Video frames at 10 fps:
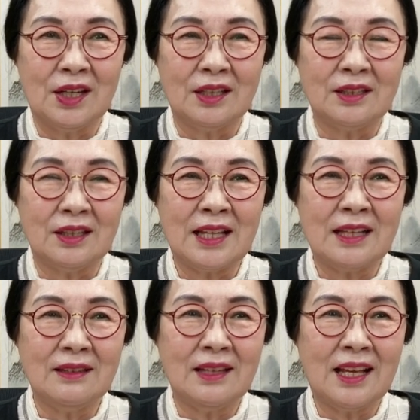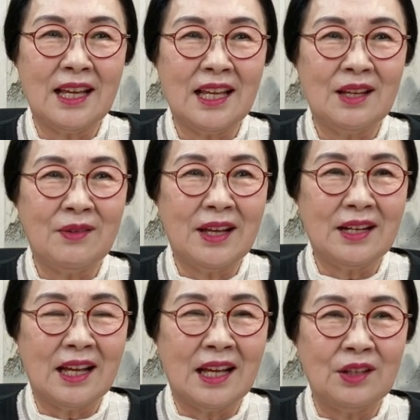그냥 나 따라
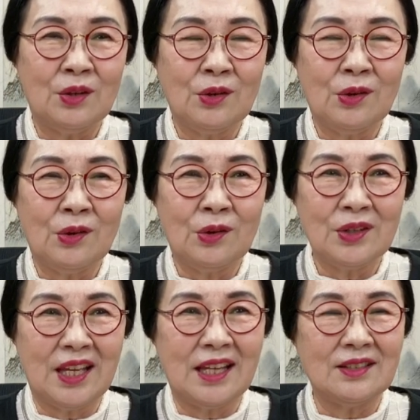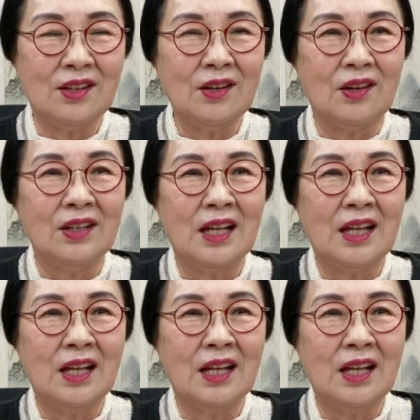해봐라 요렇게 해서